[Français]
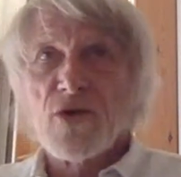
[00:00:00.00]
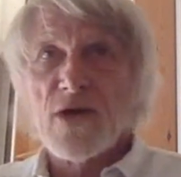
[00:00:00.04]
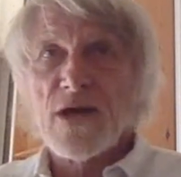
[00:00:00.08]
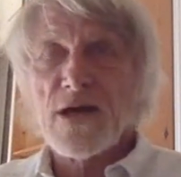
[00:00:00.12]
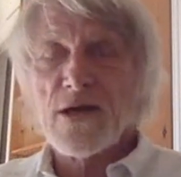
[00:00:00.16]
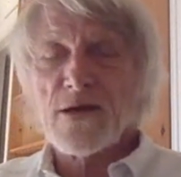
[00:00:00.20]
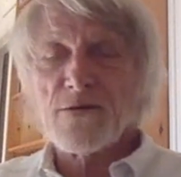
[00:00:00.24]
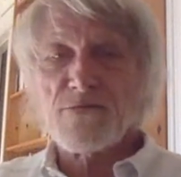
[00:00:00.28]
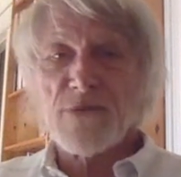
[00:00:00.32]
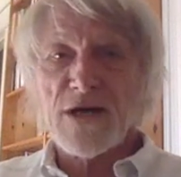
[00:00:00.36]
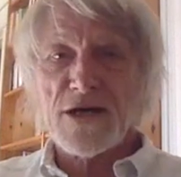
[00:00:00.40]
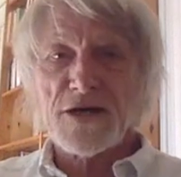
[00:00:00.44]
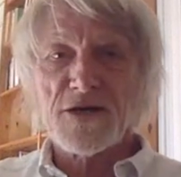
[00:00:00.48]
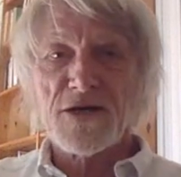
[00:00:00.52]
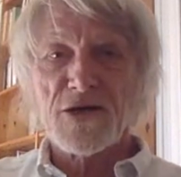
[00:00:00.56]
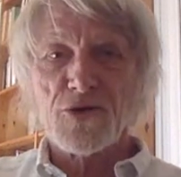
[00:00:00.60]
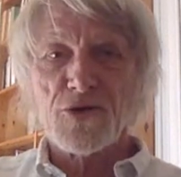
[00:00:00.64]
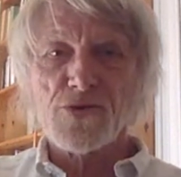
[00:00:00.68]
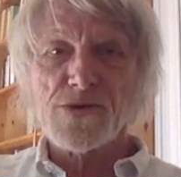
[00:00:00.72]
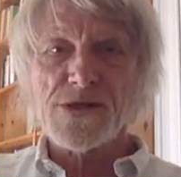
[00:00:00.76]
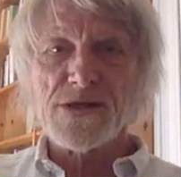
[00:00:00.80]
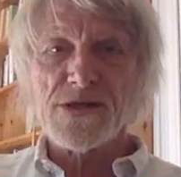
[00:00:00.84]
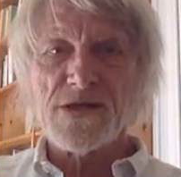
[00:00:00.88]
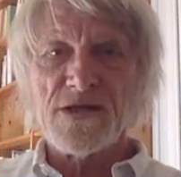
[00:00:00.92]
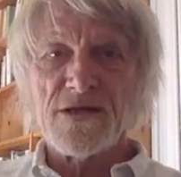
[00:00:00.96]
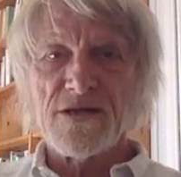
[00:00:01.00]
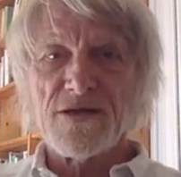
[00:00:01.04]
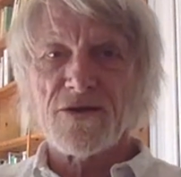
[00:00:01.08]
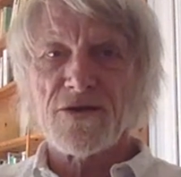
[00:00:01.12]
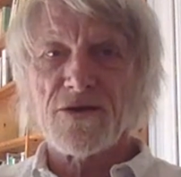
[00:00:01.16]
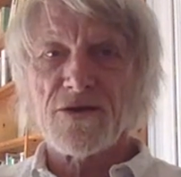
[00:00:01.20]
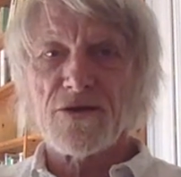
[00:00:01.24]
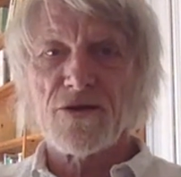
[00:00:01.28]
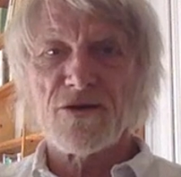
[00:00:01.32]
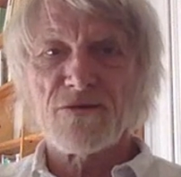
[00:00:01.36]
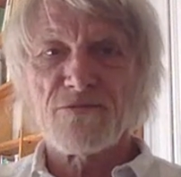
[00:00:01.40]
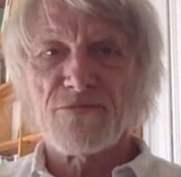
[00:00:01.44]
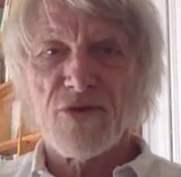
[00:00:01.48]
l'avez remarqué aussi,
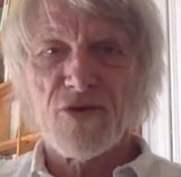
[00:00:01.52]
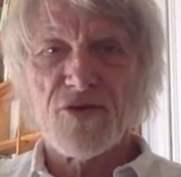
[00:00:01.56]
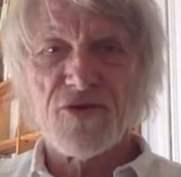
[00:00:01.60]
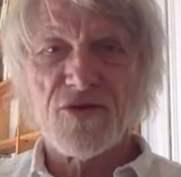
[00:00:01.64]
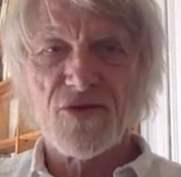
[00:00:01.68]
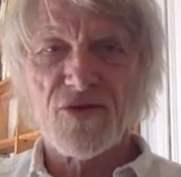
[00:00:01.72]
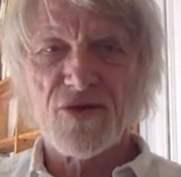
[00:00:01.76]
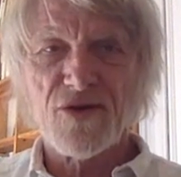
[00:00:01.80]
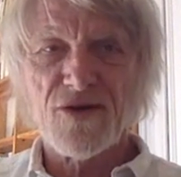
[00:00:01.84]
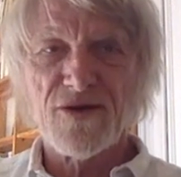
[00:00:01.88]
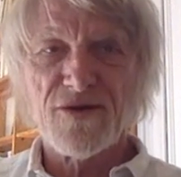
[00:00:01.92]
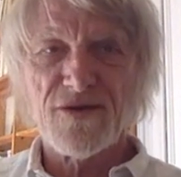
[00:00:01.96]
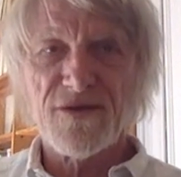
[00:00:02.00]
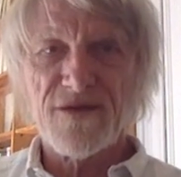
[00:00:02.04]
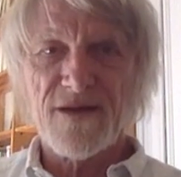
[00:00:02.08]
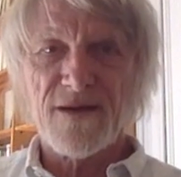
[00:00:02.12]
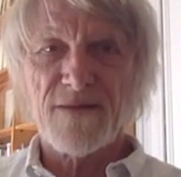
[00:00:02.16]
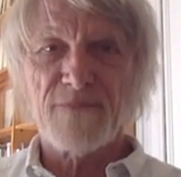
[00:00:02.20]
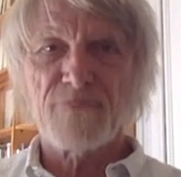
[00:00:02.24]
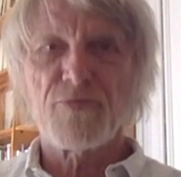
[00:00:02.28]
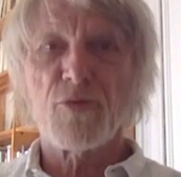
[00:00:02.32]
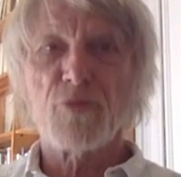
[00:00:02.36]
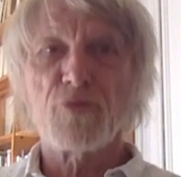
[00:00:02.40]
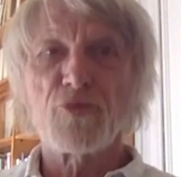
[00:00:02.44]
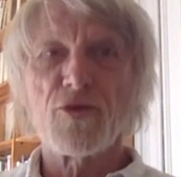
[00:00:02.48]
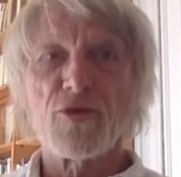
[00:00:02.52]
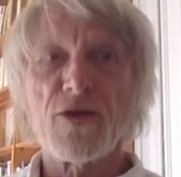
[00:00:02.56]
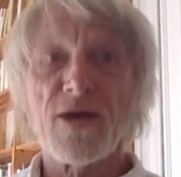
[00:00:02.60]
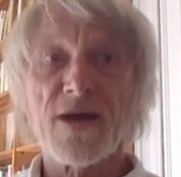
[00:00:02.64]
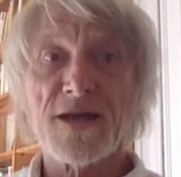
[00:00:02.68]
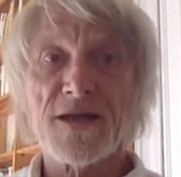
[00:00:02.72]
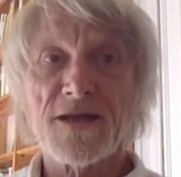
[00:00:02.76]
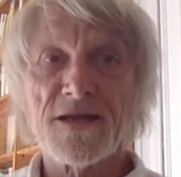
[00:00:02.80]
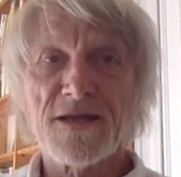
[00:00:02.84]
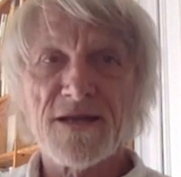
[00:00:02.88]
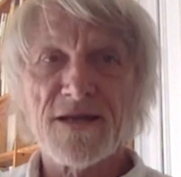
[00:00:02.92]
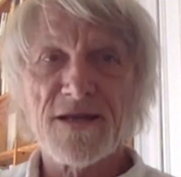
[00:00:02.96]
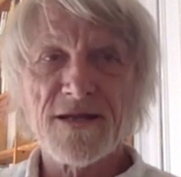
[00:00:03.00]
euh, la
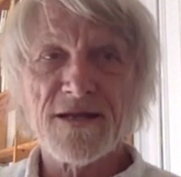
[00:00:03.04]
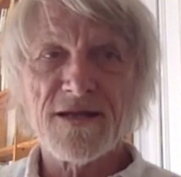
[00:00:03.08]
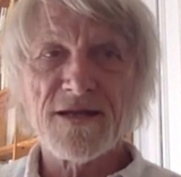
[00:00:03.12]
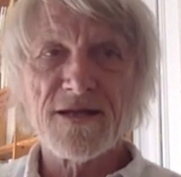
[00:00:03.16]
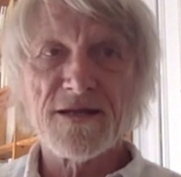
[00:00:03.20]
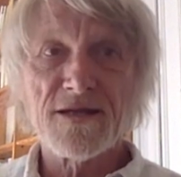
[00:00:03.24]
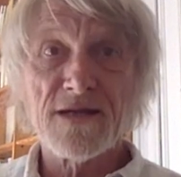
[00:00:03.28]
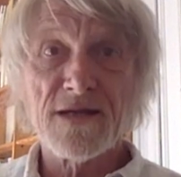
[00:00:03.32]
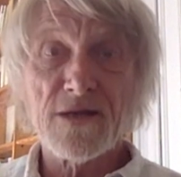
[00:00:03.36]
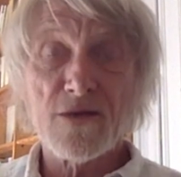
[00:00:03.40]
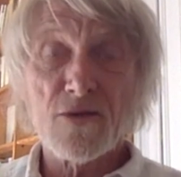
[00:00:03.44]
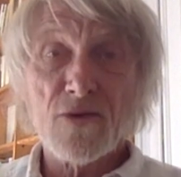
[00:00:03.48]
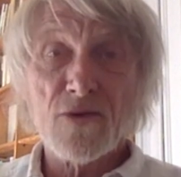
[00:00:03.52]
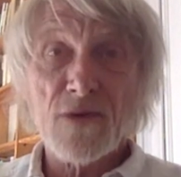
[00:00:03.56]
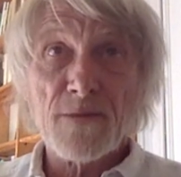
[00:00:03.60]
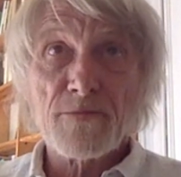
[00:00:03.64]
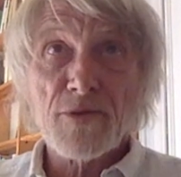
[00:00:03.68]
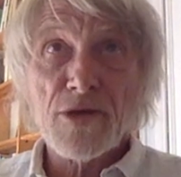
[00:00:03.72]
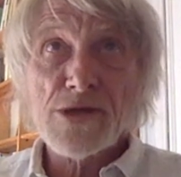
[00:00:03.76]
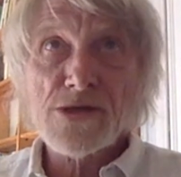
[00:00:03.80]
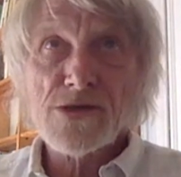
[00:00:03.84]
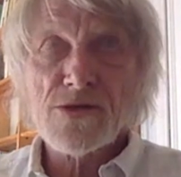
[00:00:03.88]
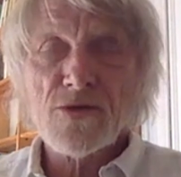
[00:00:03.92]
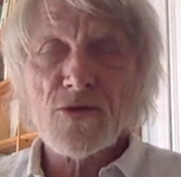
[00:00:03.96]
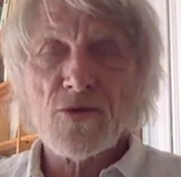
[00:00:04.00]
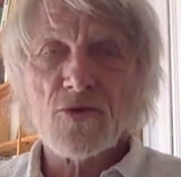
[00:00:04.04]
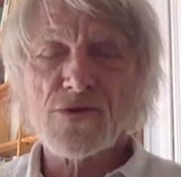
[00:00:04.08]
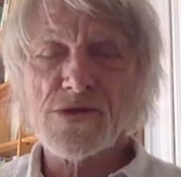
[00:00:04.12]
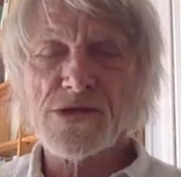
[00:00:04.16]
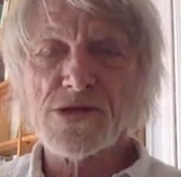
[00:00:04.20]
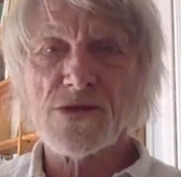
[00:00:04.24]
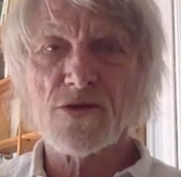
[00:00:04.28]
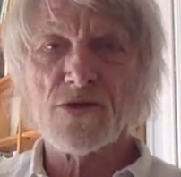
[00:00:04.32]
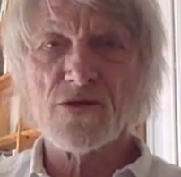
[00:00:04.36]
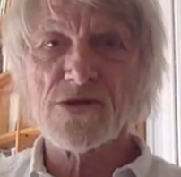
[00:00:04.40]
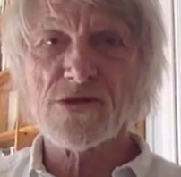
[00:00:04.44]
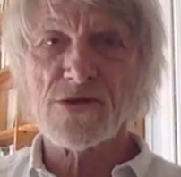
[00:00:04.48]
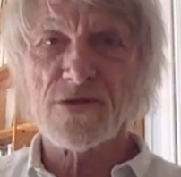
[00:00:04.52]
popularité l'idée ou la prise de
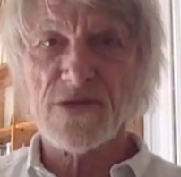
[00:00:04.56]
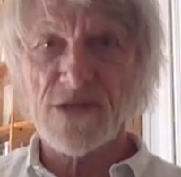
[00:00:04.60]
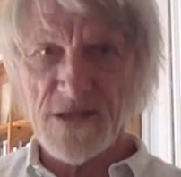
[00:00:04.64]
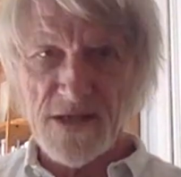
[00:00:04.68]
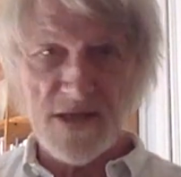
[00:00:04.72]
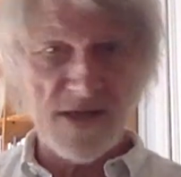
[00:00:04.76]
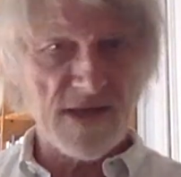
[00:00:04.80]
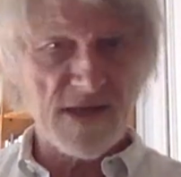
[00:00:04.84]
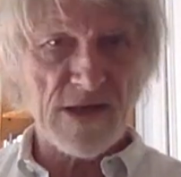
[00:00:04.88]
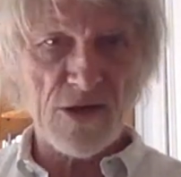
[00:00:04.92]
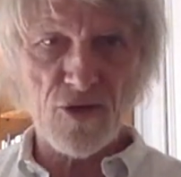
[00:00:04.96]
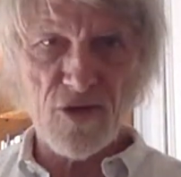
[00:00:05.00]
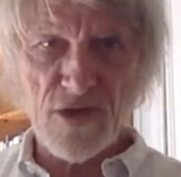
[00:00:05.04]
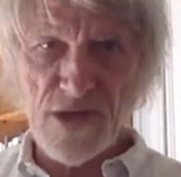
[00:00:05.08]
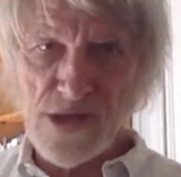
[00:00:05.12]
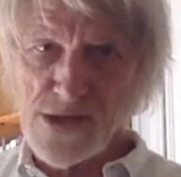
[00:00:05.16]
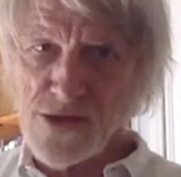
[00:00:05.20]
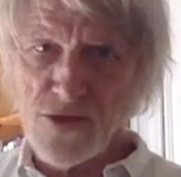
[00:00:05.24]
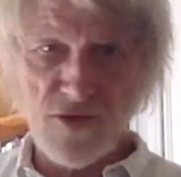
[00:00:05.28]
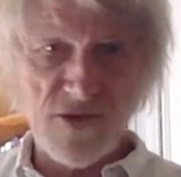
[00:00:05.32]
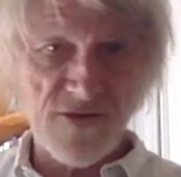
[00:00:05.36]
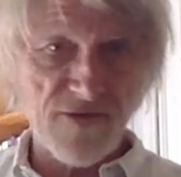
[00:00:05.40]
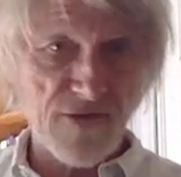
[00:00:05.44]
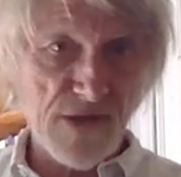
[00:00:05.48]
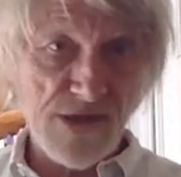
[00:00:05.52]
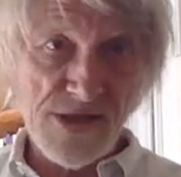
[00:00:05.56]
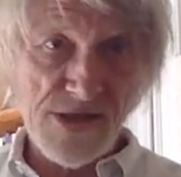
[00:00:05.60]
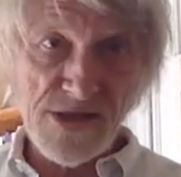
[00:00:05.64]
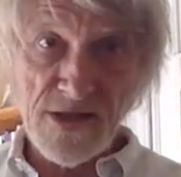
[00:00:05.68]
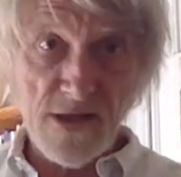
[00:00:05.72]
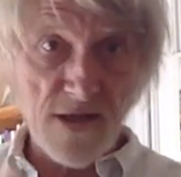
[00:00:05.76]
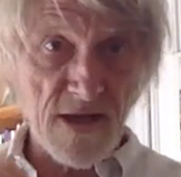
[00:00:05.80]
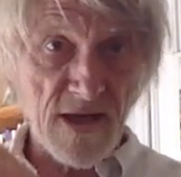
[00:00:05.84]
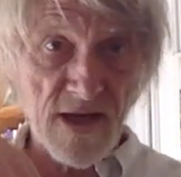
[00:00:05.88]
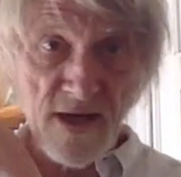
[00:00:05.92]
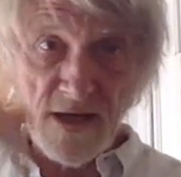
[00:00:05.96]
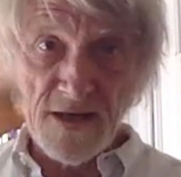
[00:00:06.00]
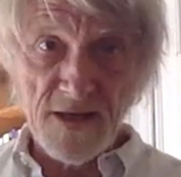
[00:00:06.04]
conscience de l'idée d'allocation
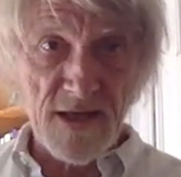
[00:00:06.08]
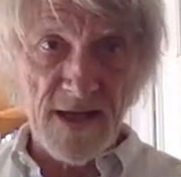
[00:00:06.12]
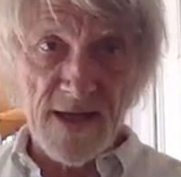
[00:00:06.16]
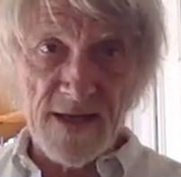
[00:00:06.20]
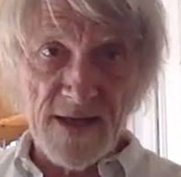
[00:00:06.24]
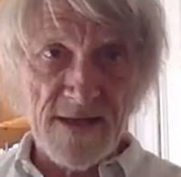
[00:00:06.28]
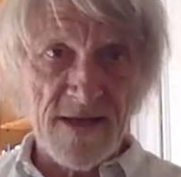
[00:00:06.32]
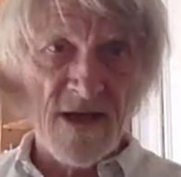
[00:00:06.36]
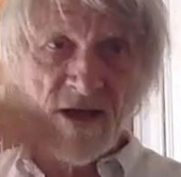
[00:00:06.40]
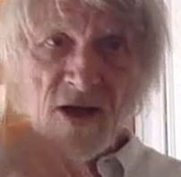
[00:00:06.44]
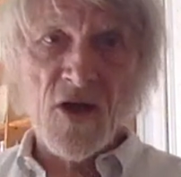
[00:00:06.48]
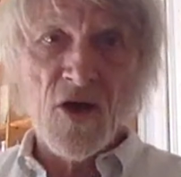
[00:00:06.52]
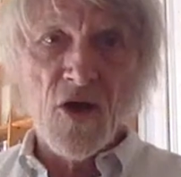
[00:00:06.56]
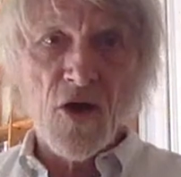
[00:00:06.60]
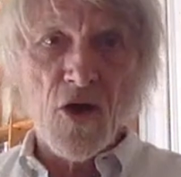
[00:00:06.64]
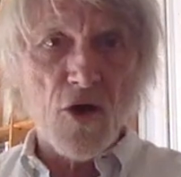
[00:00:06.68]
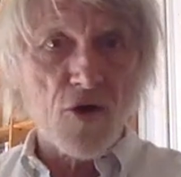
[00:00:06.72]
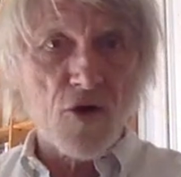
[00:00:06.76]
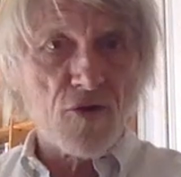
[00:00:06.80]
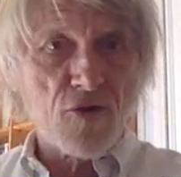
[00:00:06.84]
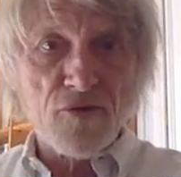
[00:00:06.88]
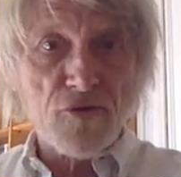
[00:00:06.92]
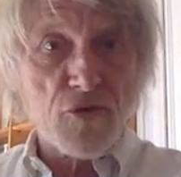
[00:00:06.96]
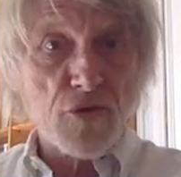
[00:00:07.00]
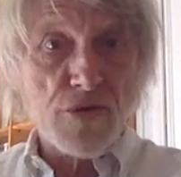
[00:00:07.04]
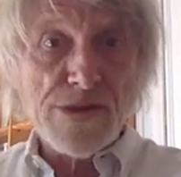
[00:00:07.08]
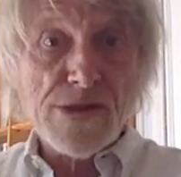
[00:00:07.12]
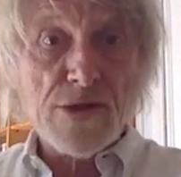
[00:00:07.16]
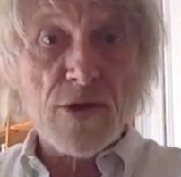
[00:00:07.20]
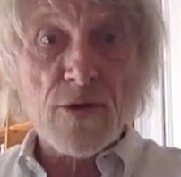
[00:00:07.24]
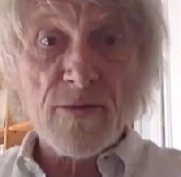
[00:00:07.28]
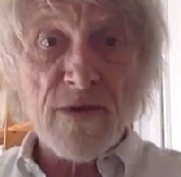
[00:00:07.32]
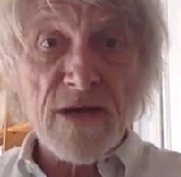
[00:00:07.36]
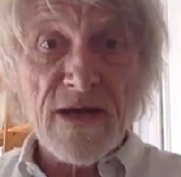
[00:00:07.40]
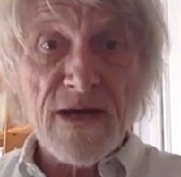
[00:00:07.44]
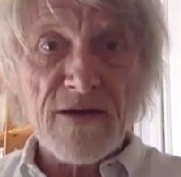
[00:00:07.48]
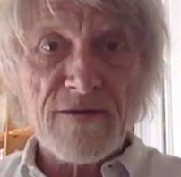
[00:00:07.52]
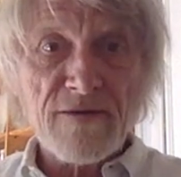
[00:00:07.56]
universelle a atteint un nouveau
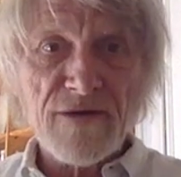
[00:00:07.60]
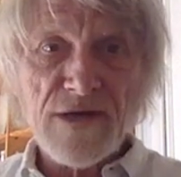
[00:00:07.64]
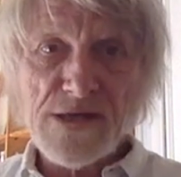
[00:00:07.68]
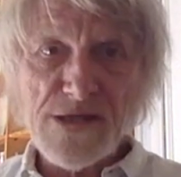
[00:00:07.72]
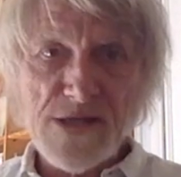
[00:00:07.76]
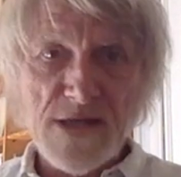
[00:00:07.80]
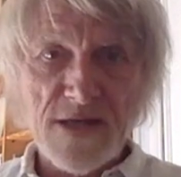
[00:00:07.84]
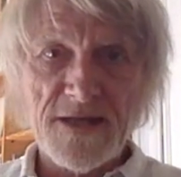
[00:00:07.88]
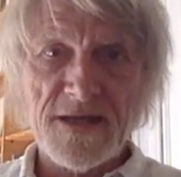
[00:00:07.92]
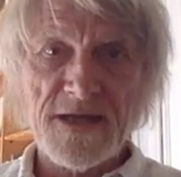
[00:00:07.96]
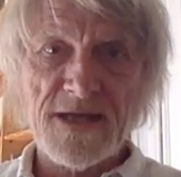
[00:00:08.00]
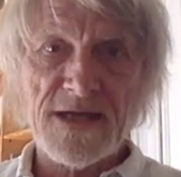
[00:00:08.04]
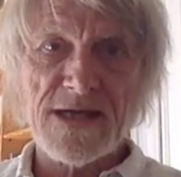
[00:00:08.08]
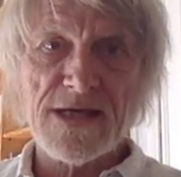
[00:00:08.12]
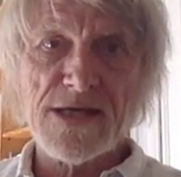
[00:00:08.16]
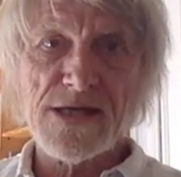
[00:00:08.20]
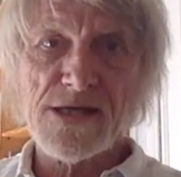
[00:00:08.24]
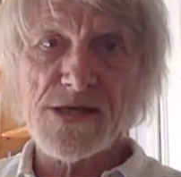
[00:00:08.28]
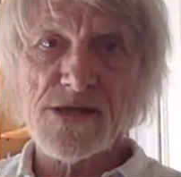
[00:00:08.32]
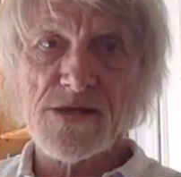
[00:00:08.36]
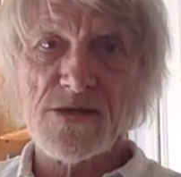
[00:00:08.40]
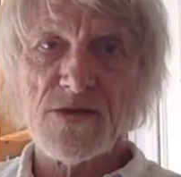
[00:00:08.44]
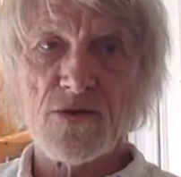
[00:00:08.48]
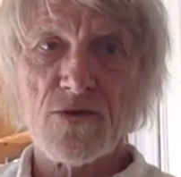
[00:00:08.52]
sommet avec cette crise.